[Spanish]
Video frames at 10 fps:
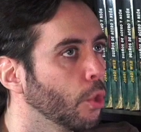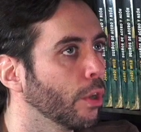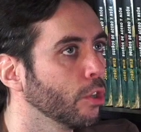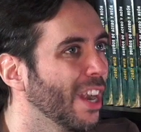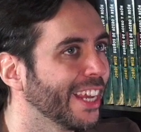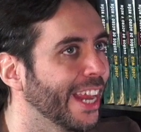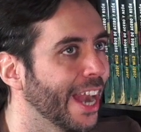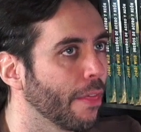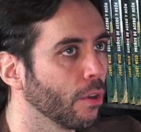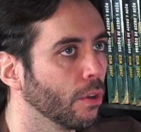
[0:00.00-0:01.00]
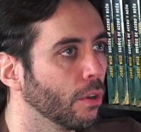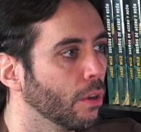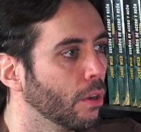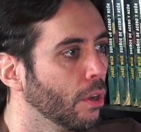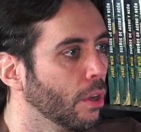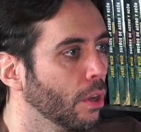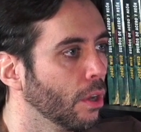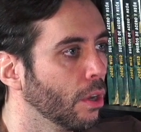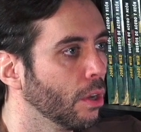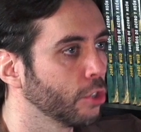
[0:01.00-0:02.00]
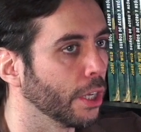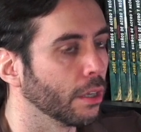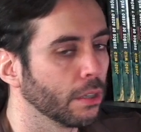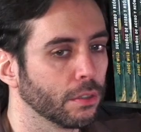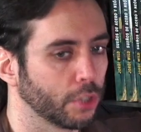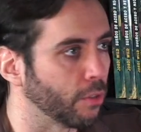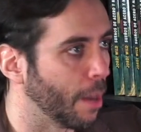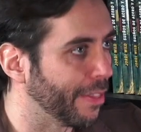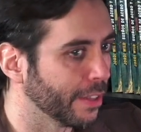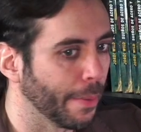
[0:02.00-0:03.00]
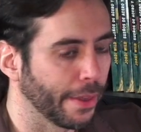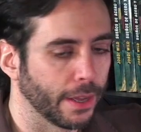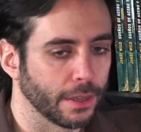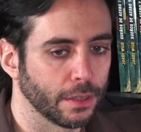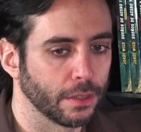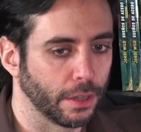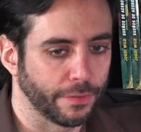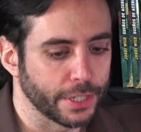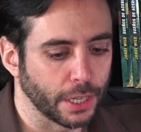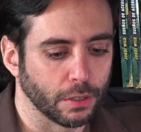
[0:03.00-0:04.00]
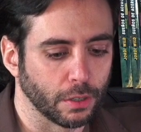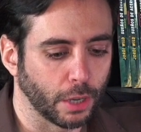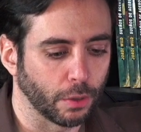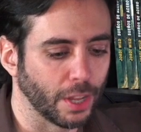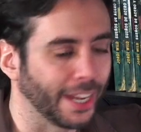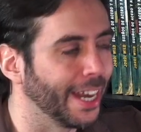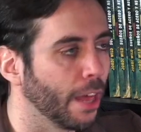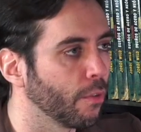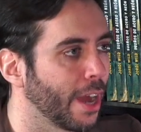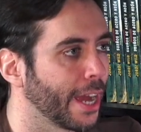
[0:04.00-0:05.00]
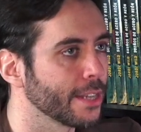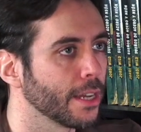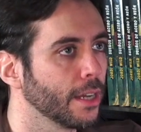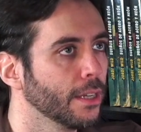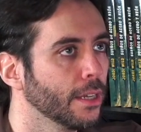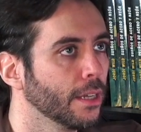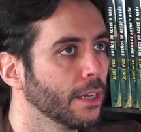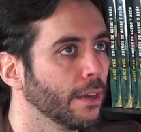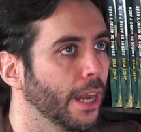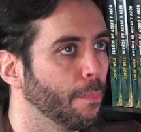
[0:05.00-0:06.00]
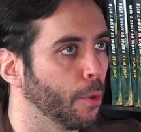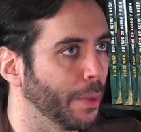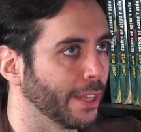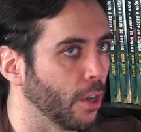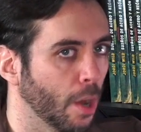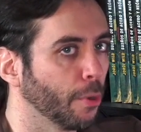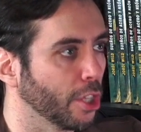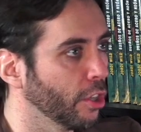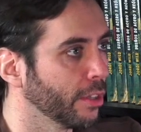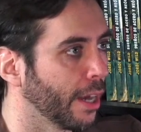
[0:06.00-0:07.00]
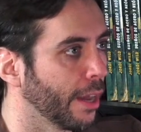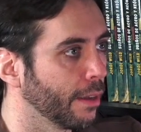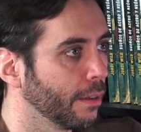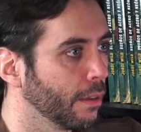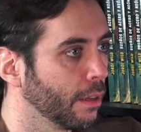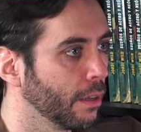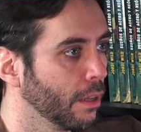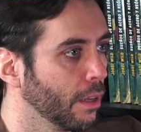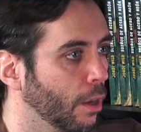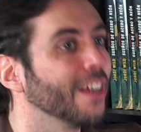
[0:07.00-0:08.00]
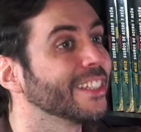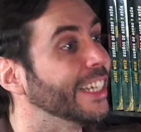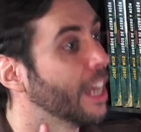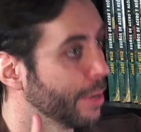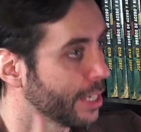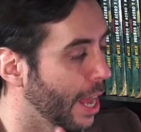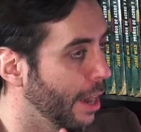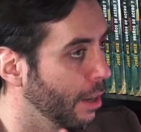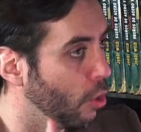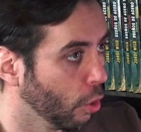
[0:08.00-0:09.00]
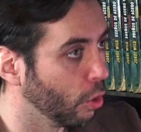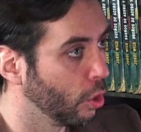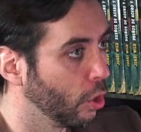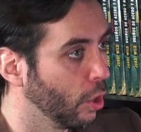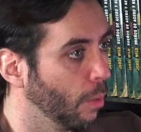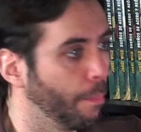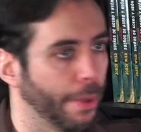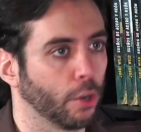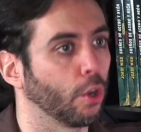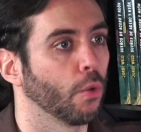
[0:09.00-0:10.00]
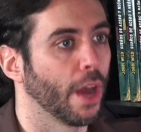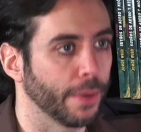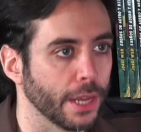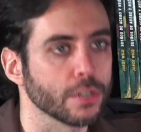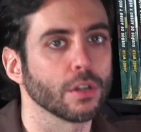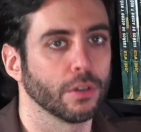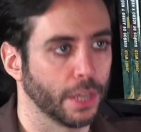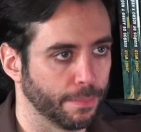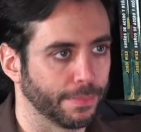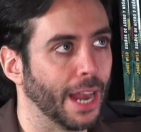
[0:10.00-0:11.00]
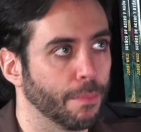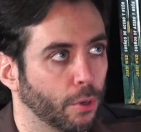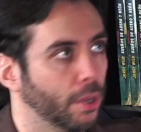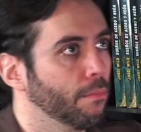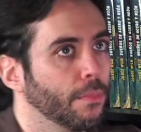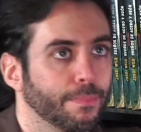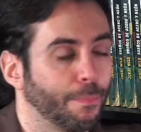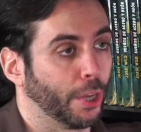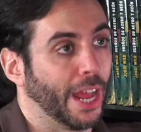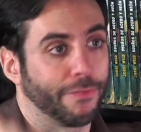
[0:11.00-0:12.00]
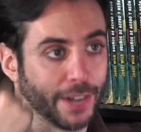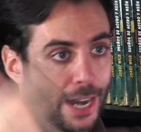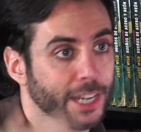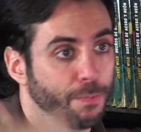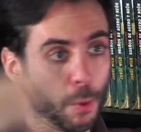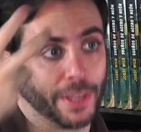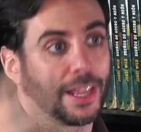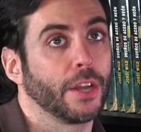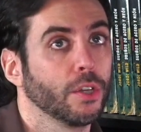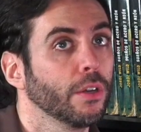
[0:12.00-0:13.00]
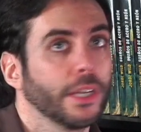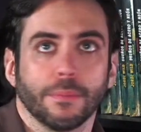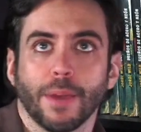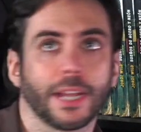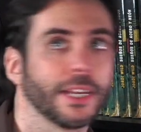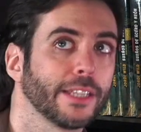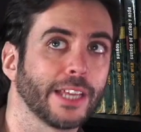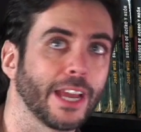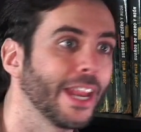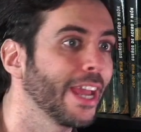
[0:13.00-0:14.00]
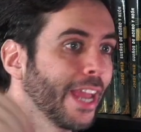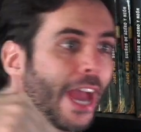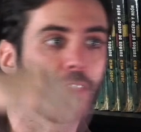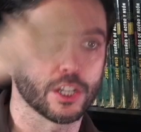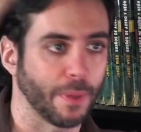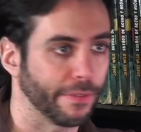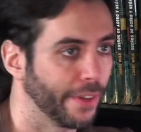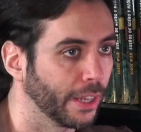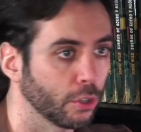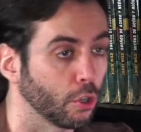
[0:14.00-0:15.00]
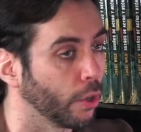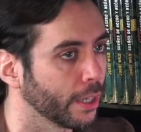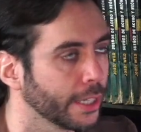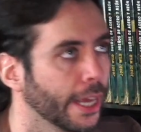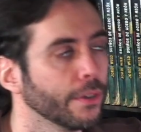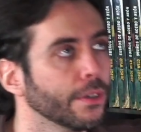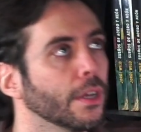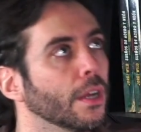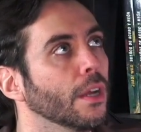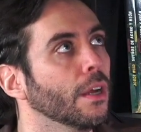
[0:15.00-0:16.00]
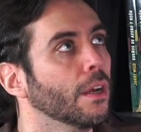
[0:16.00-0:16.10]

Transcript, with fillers: cuando he alquilado... Hablamos de un almacén físico. Sí, sí, un almacén de verdad. Sí, sí. Físico. Y cuando he alquilado una casa, el propietario ha podido entrar. Claro. Sin avisar, no. Hmm. Pero con un aviso y tal, porque porque al final es propietario y imagínate que cree que hay desperfectos o lo que sea, ¿no? Yo, por